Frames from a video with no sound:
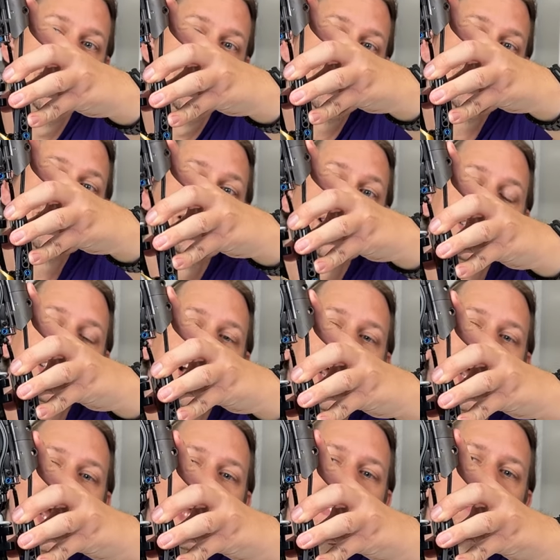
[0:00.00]
das? Das da
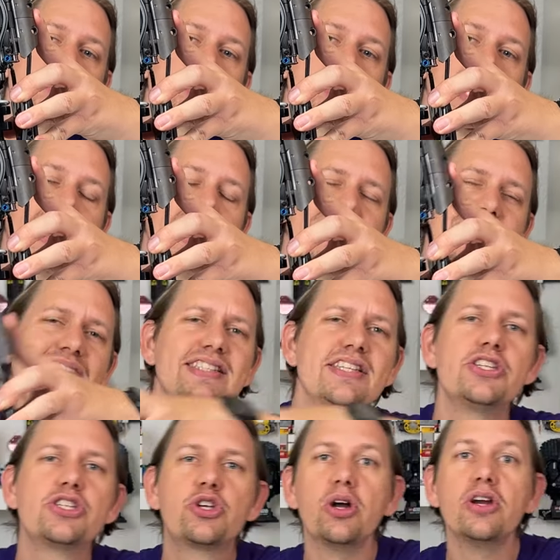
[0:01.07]
reinzustecken, das
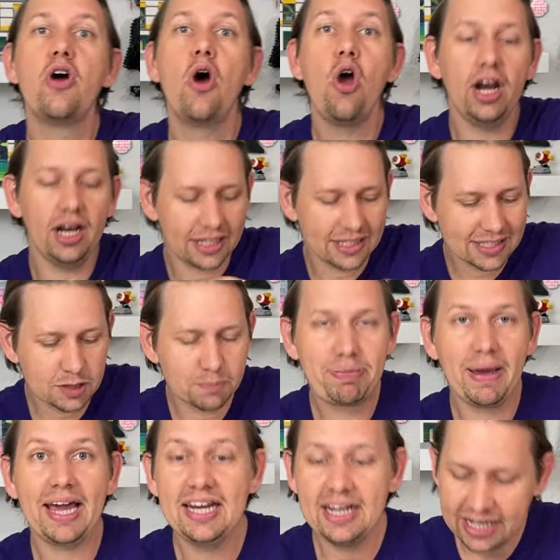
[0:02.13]
ist schon Hölle, das ist
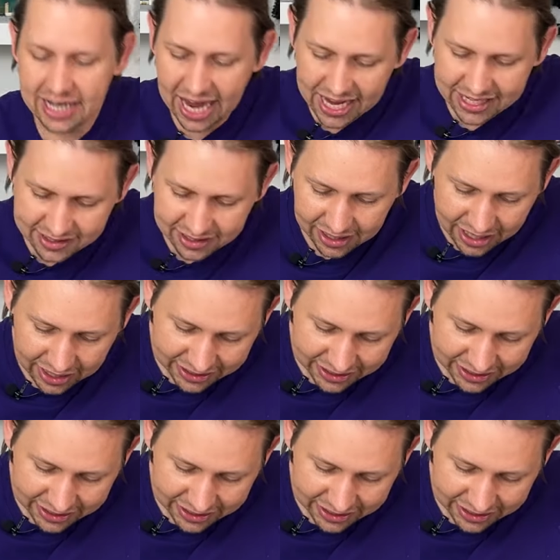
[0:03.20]
Pain in the Ass.